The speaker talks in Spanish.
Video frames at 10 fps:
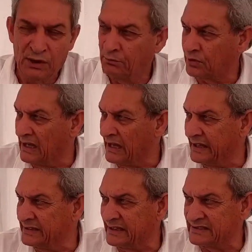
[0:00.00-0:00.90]
porque la
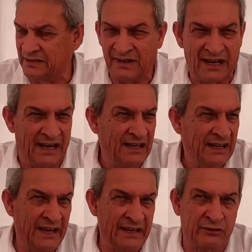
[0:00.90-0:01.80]
gente se va
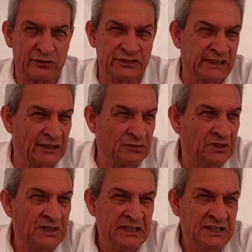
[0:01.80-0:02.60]
encorsetando